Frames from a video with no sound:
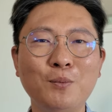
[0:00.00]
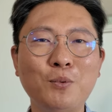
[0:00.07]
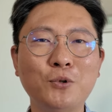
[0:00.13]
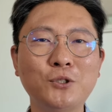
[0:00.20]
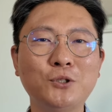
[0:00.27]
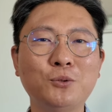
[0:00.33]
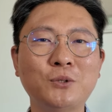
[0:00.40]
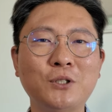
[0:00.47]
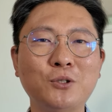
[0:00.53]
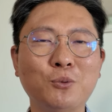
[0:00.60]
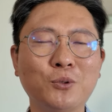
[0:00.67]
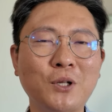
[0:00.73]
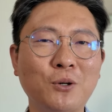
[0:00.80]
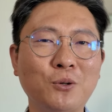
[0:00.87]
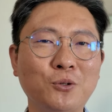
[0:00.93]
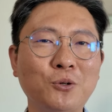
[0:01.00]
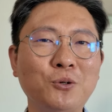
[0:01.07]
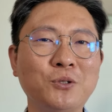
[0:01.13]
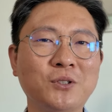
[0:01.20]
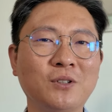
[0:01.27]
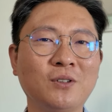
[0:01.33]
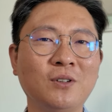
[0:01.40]
보지도 제대로 못하고 그러고
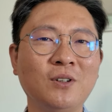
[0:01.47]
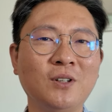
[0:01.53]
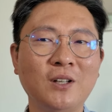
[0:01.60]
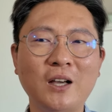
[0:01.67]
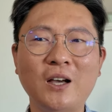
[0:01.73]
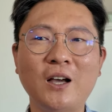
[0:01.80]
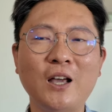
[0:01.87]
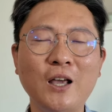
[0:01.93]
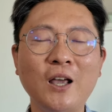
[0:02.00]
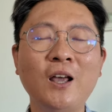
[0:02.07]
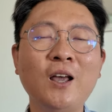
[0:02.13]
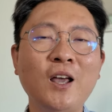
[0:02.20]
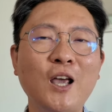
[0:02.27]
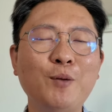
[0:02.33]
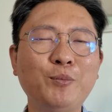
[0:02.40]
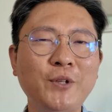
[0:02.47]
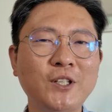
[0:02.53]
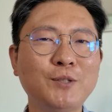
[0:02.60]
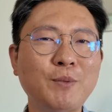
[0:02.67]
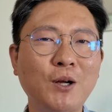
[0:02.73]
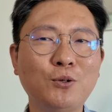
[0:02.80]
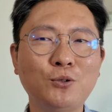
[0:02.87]
있어요.
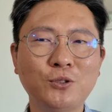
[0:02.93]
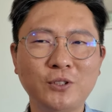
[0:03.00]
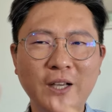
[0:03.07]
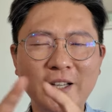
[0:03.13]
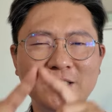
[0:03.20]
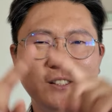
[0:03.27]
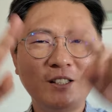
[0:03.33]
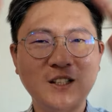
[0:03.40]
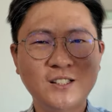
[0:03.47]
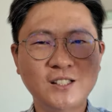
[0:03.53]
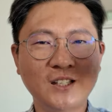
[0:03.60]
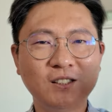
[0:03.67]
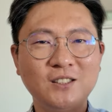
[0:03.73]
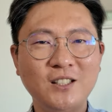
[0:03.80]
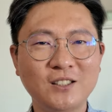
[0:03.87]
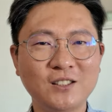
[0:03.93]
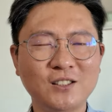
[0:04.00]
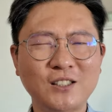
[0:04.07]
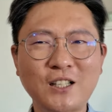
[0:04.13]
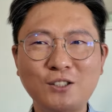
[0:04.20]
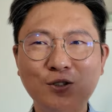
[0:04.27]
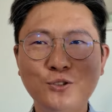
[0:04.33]
MTS 말고 이제 HTS.
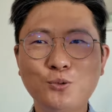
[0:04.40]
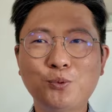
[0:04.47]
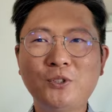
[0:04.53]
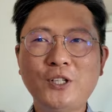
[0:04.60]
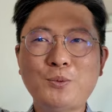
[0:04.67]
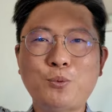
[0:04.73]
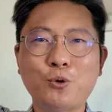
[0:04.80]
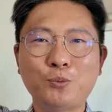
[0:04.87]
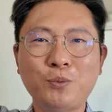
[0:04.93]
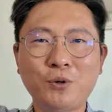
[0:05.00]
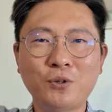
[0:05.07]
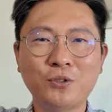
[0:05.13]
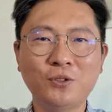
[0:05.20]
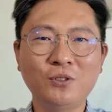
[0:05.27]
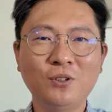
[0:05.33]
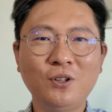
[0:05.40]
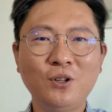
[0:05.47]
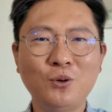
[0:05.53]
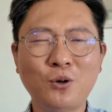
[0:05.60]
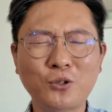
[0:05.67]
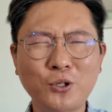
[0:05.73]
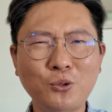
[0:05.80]
차트를 좀 크게 보고 싶었거든요.
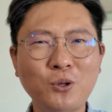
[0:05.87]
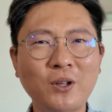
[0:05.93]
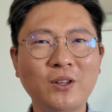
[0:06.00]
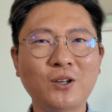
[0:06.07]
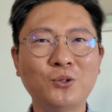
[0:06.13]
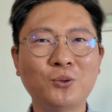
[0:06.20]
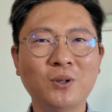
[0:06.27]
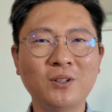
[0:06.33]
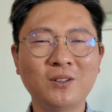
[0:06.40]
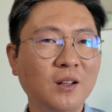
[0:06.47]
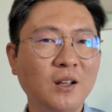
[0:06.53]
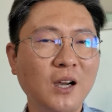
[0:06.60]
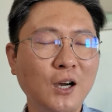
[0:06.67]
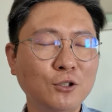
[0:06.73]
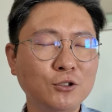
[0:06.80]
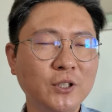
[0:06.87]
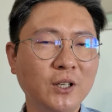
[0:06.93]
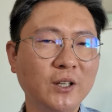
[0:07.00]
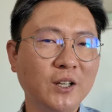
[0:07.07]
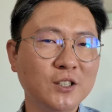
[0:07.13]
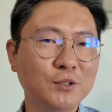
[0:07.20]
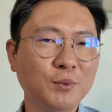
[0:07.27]
어떻게 돌아왔나 그동안. 아까도 제가
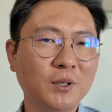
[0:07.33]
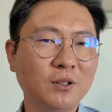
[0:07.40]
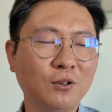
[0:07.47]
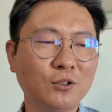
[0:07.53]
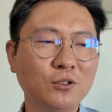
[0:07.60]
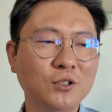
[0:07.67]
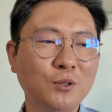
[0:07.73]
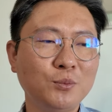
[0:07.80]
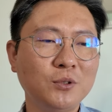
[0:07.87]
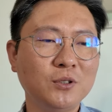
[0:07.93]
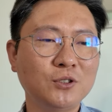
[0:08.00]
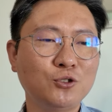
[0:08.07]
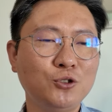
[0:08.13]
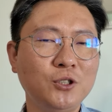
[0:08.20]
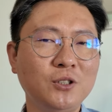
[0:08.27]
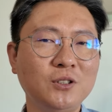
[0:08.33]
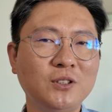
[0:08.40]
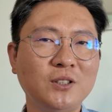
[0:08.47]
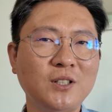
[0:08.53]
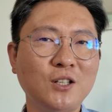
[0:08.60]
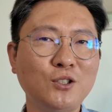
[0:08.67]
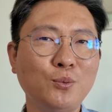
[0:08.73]
얘기했지만 어떤 사람들은 주식을 이제
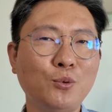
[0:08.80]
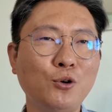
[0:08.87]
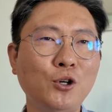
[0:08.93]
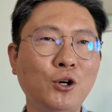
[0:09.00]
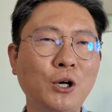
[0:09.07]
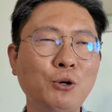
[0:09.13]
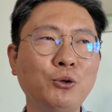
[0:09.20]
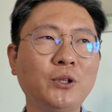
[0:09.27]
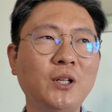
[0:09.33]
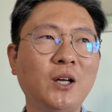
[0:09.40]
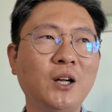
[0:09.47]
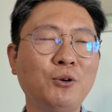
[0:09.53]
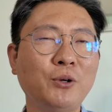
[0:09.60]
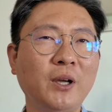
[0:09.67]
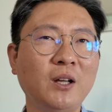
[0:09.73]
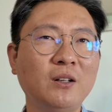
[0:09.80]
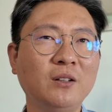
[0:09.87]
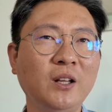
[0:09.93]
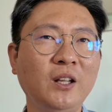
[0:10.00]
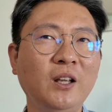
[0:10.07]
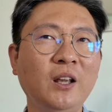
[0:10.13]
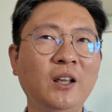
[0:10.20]
사서 모으려고 하고 있다라고
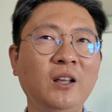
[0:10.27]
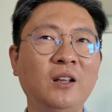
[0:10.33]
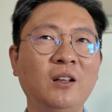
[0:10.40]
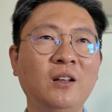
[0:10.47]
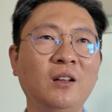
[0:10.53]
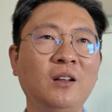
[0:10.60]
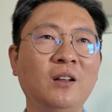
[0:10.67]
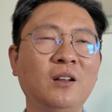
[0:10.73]
얘기하는데 이게